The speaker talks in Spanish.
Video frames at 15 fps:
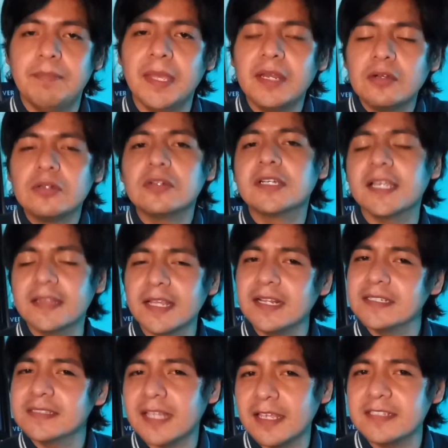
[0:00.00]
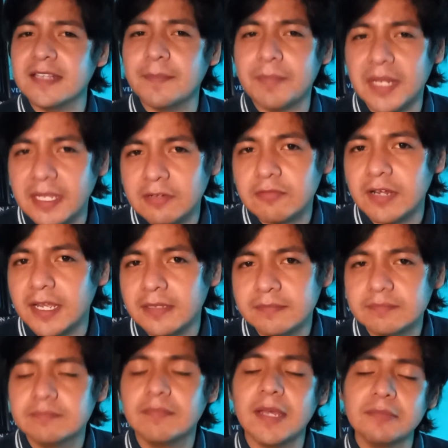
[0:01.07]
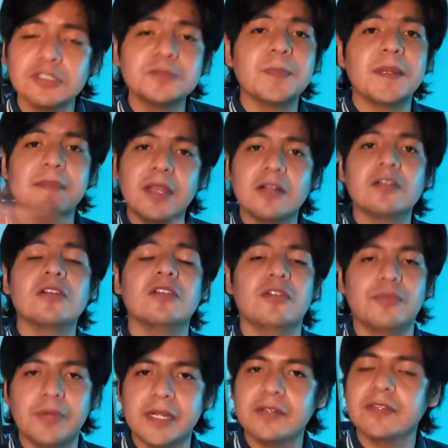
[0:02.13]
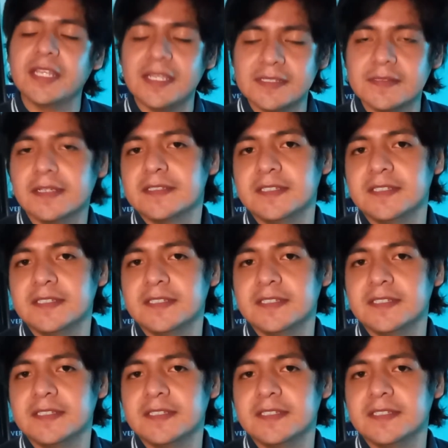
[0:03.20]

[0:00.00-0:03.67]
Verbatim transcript: Pero, ¿qué tal está esta película? Vamos primero con lo bueno de esta